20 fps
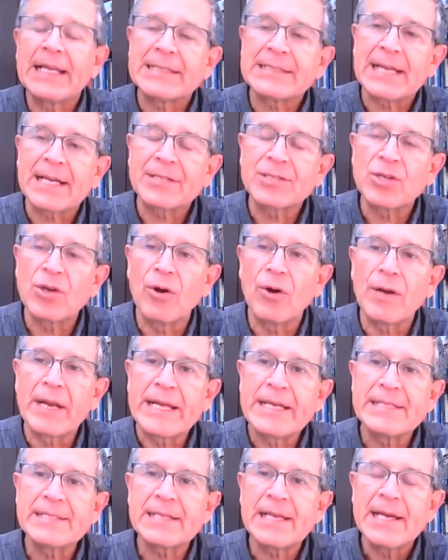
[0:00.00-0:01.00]
las
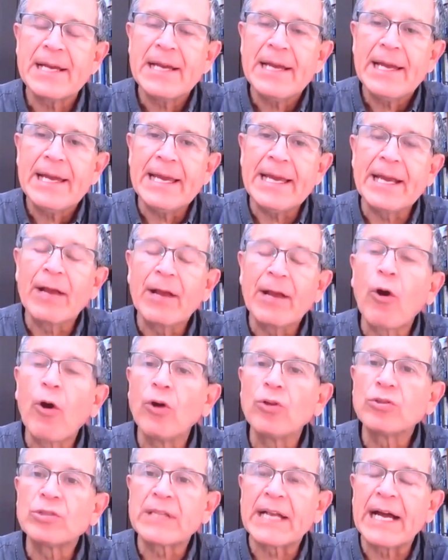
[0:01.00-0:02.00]
acciones en
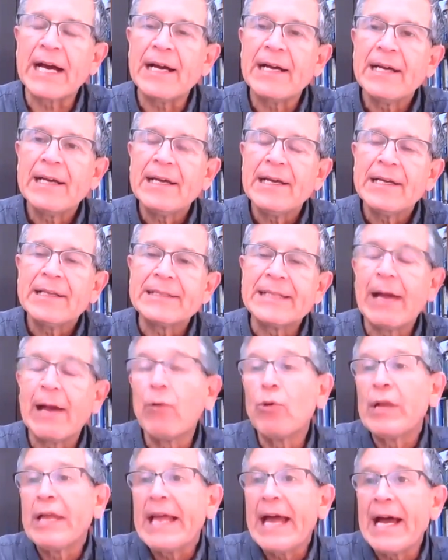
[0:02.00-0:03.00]
contra
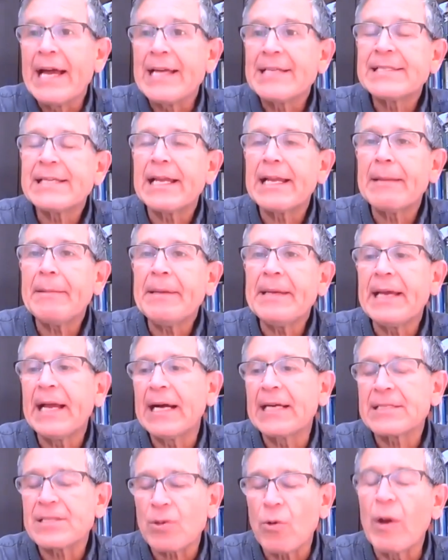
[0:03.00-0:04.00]
de unidades
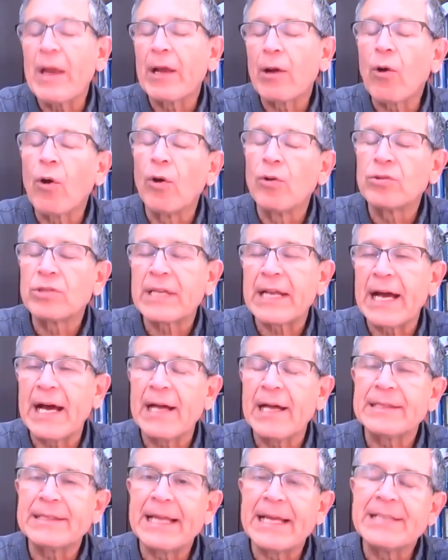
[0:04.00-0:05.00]
enemigas o en
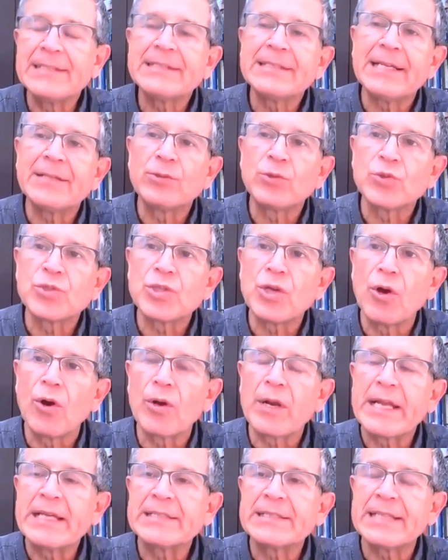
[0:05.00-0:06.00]
contra de
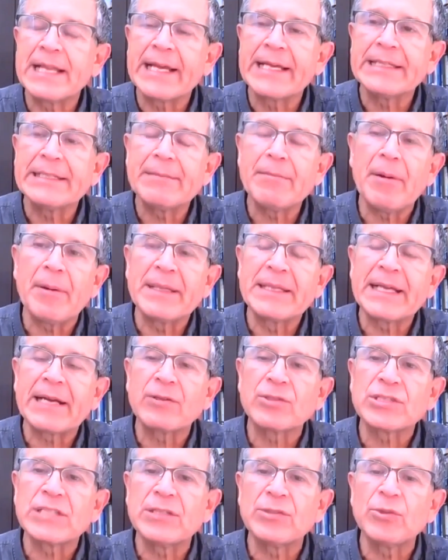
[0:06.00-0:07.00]
instituciones legítimamente
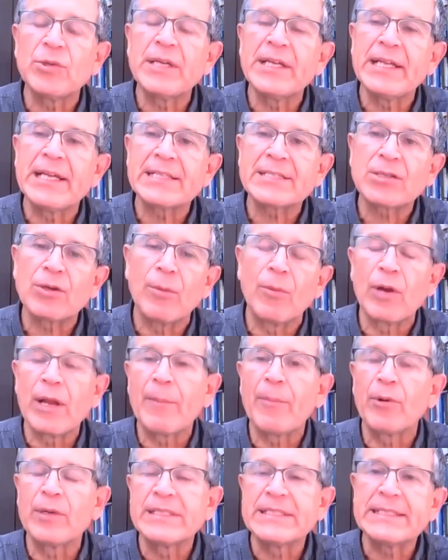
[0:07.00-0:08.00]
constituidas como
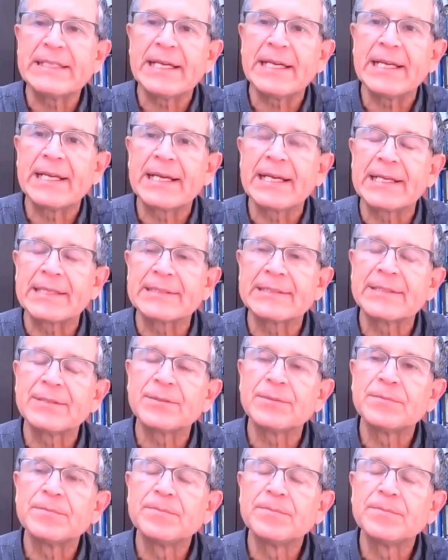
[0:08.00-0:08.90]
la policía y el ejército